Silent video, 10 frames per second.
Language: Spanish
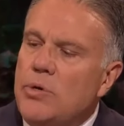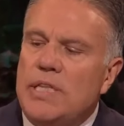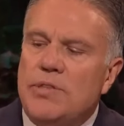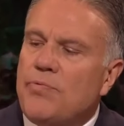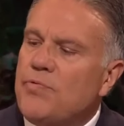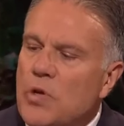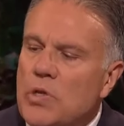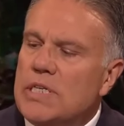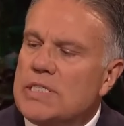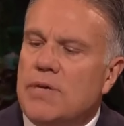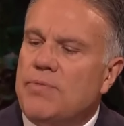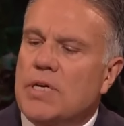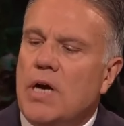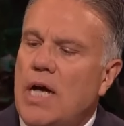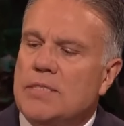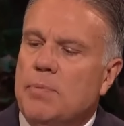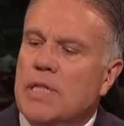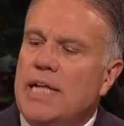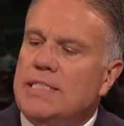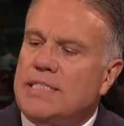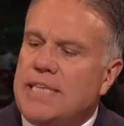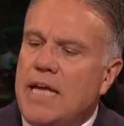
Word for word: incluso la plenitud del Evangelio